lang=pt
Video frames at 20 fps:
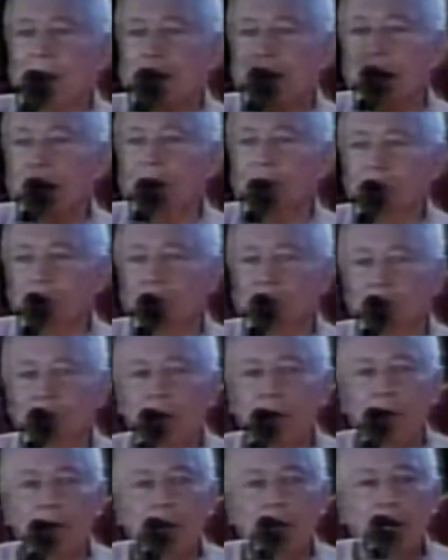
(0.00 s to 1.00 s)
e baião.
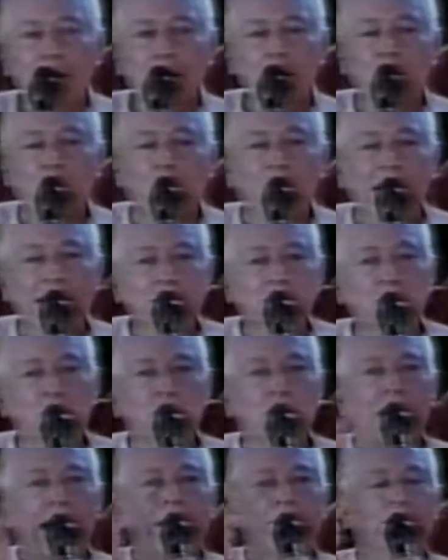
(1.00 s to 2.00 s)
E
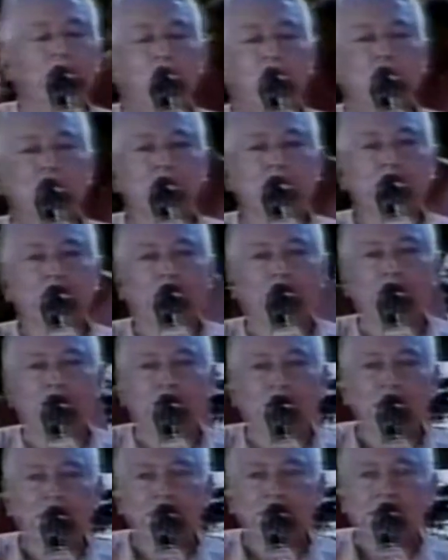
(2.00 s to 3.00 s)
quando um caboclo
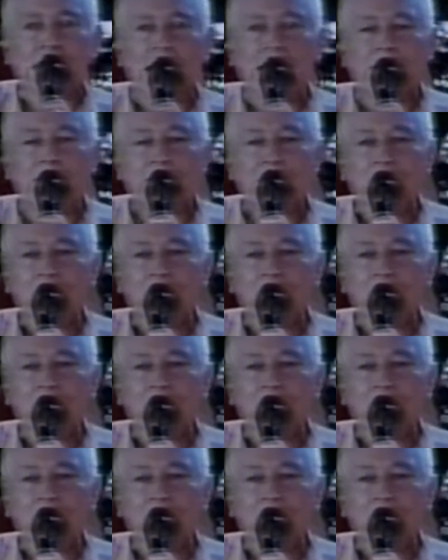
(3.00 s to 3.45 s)
improvisa,